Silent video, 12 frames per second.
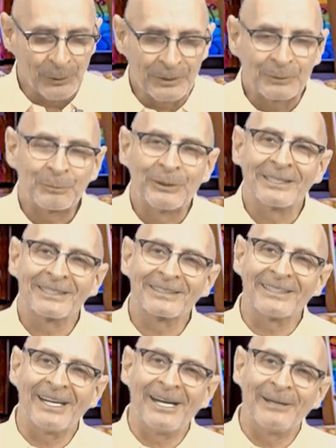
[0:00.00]
Bueno,
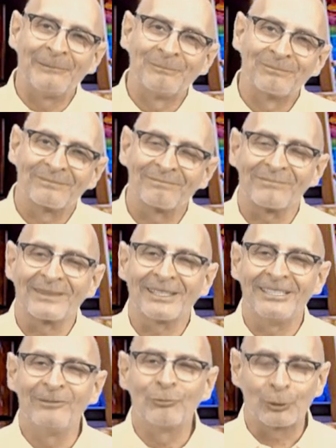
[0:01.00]
después de esta
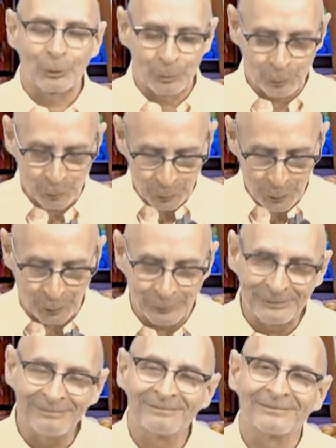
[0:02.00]

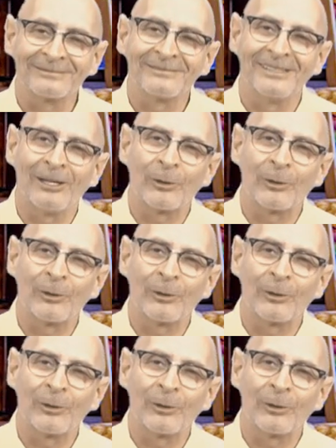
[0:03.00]
introducción